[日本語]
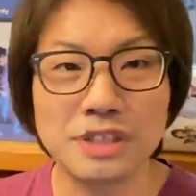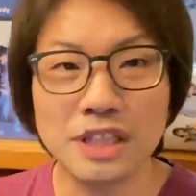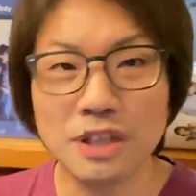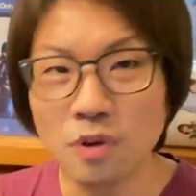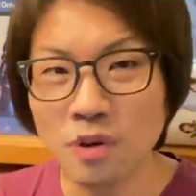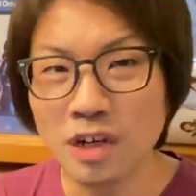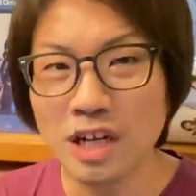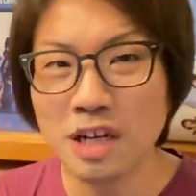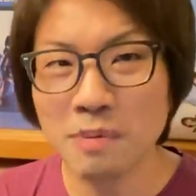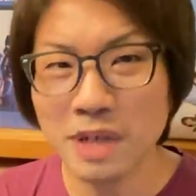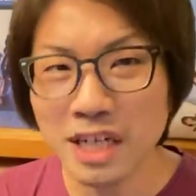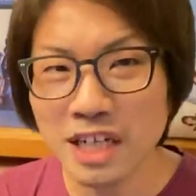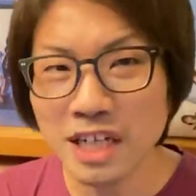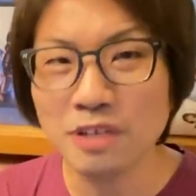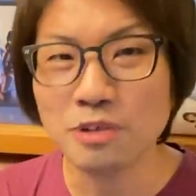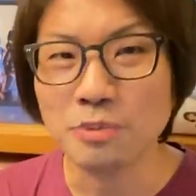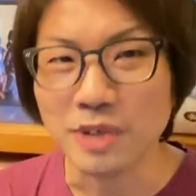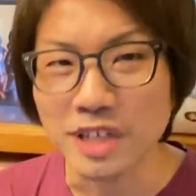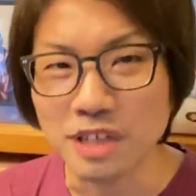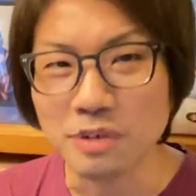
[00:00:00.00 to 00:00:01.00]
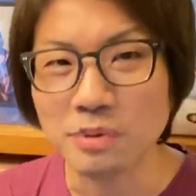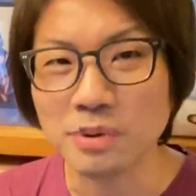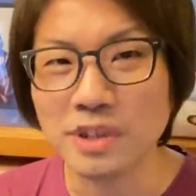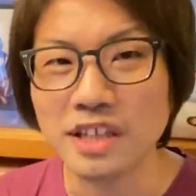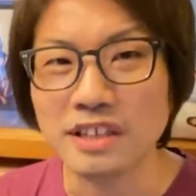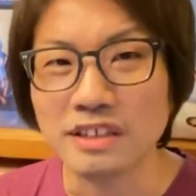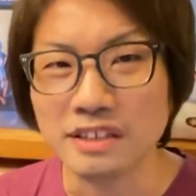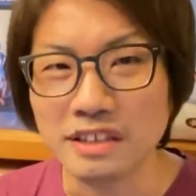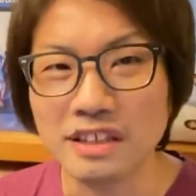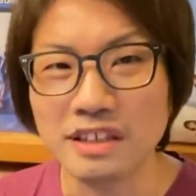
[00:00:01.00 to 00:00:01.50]
でロッカバラードも英語
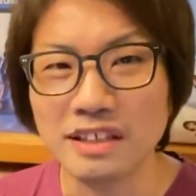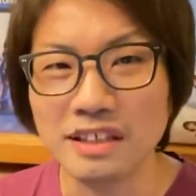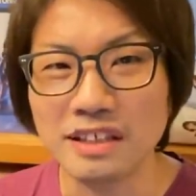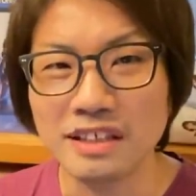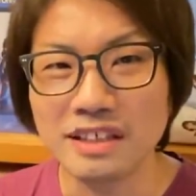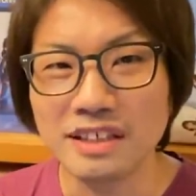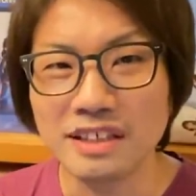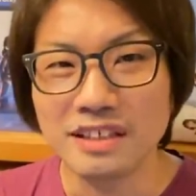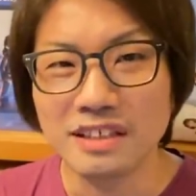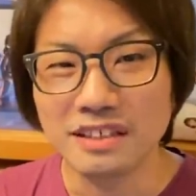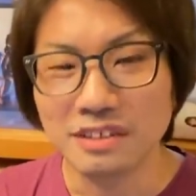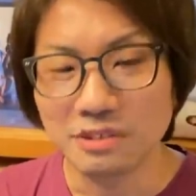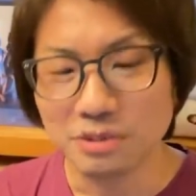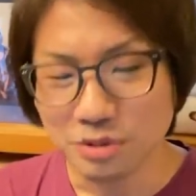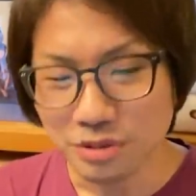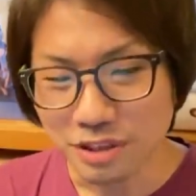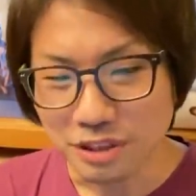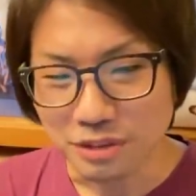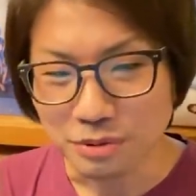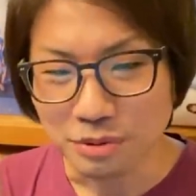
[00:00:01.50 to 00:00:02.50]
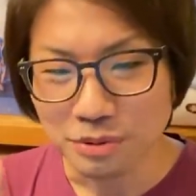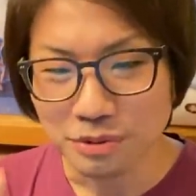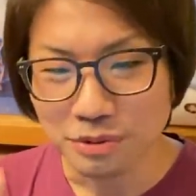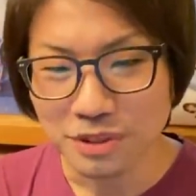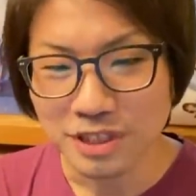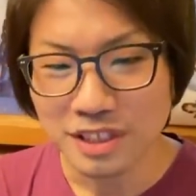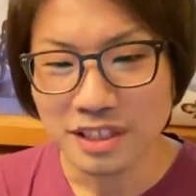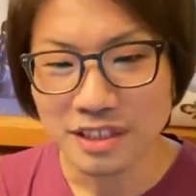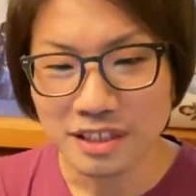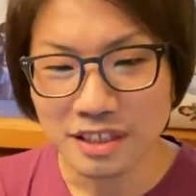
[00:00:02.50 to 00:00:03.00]
なんで、おそらくこの
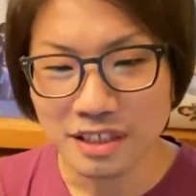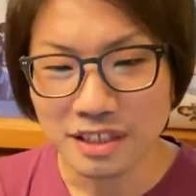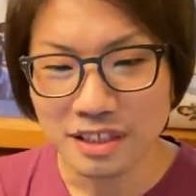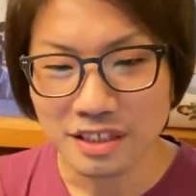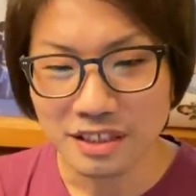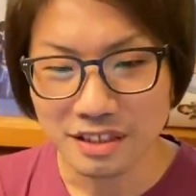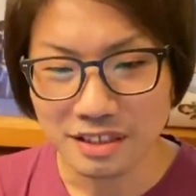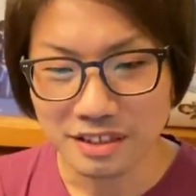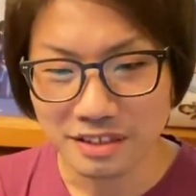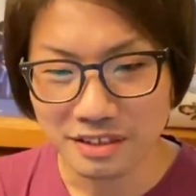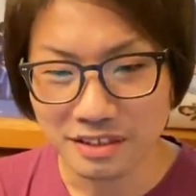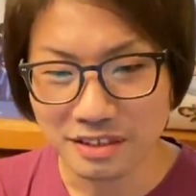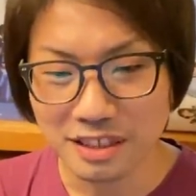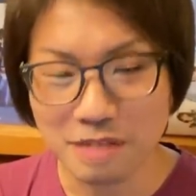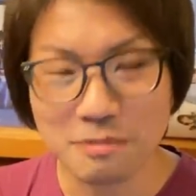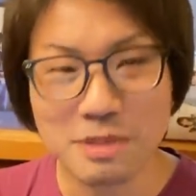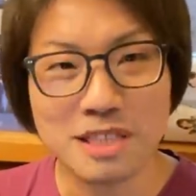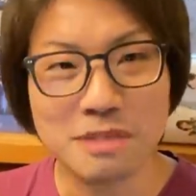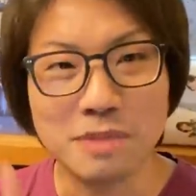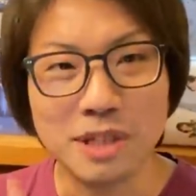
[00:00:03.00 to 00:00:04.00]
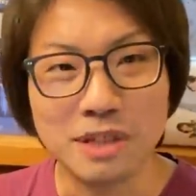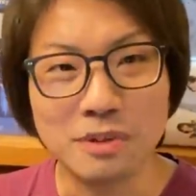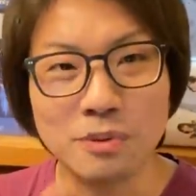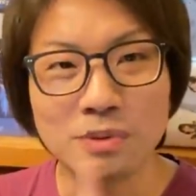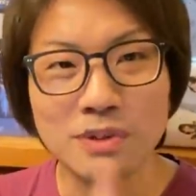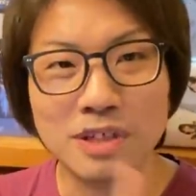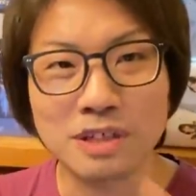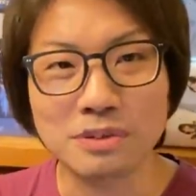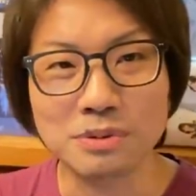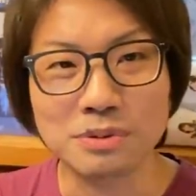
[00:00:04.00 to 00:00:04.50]
言い方、さまざま
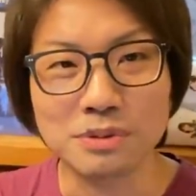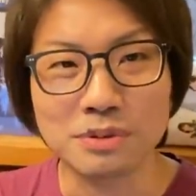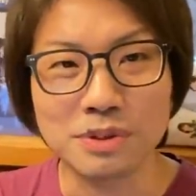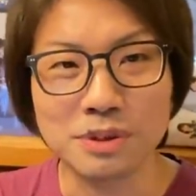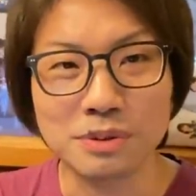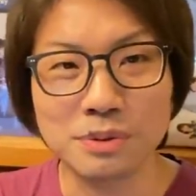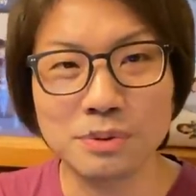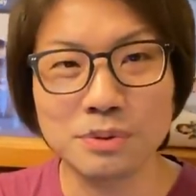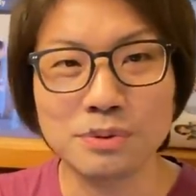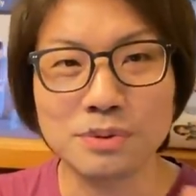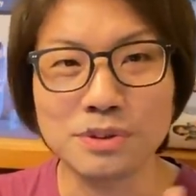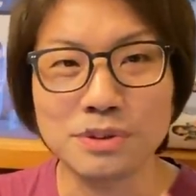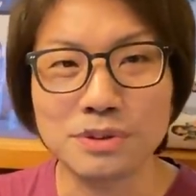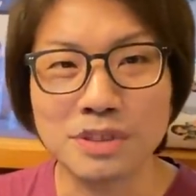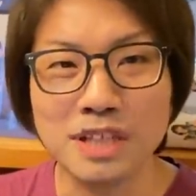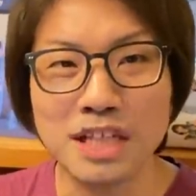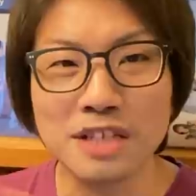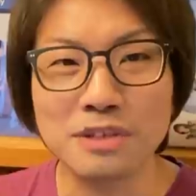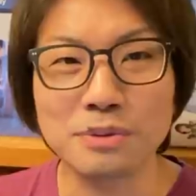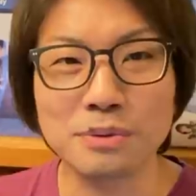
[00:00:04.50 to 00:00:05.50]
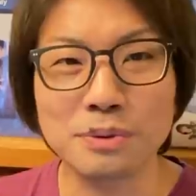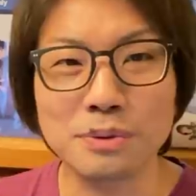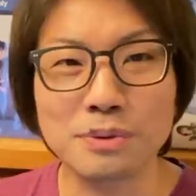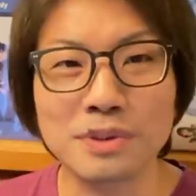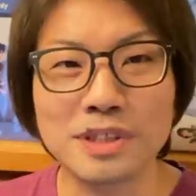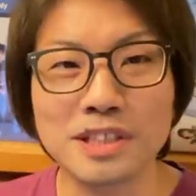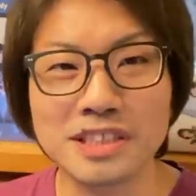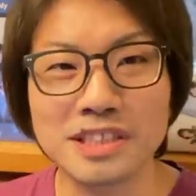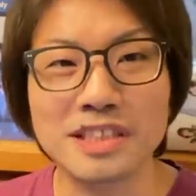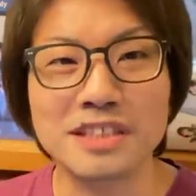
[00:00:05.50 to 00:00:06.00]
音楽というのはどの国の何を取る
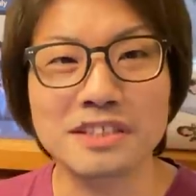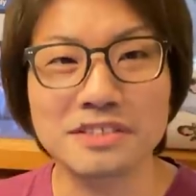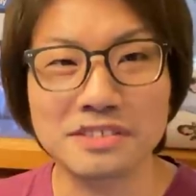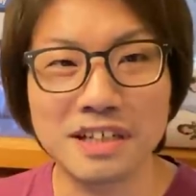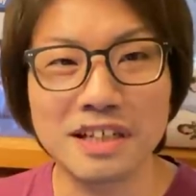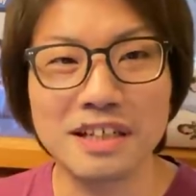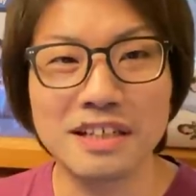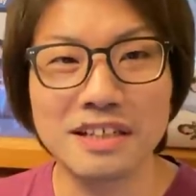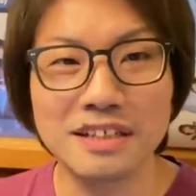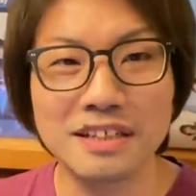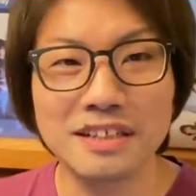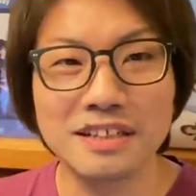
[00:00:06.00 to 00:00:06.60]
かじゃないですか。